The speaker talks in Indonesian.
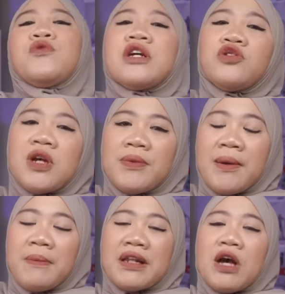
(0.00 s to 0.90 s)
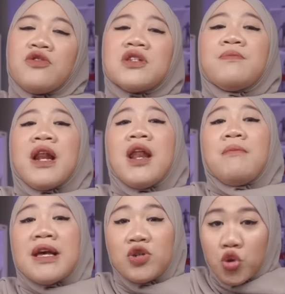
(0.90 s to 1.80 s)
21 September tahun
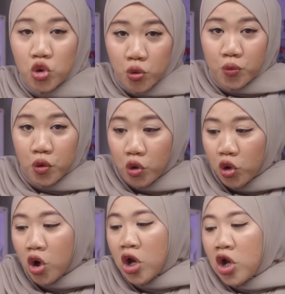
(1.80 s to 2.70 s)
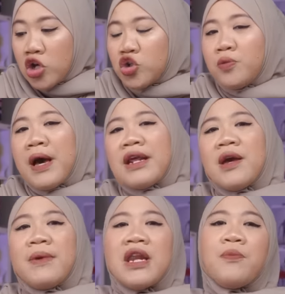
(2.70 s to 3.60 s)
1970,
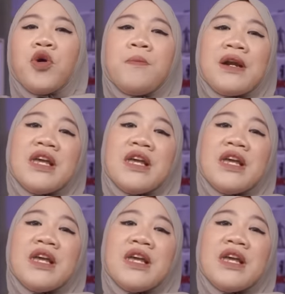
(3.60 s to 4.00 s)
Sumariem ini pun